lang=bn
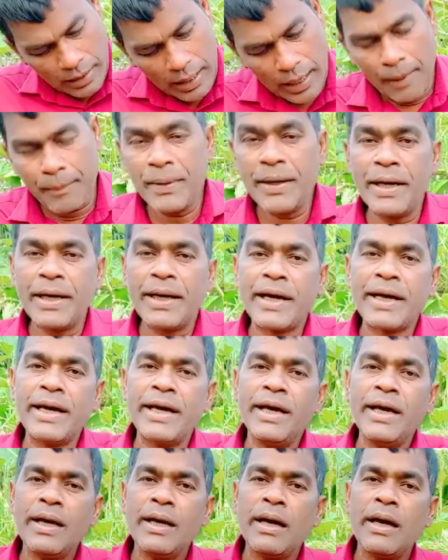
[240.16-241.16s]
আমি এর আগে
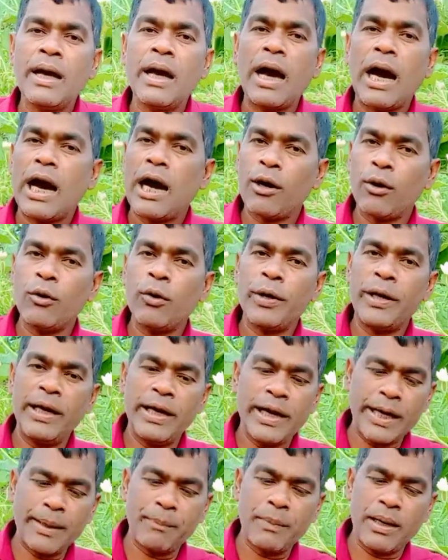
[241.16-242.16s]
আরও এই
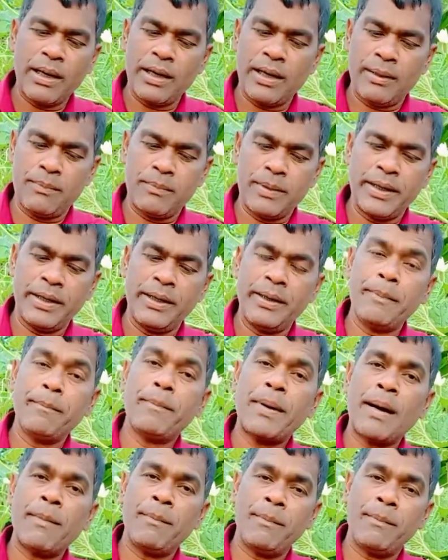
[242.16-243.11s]
লাইট মানে বাপ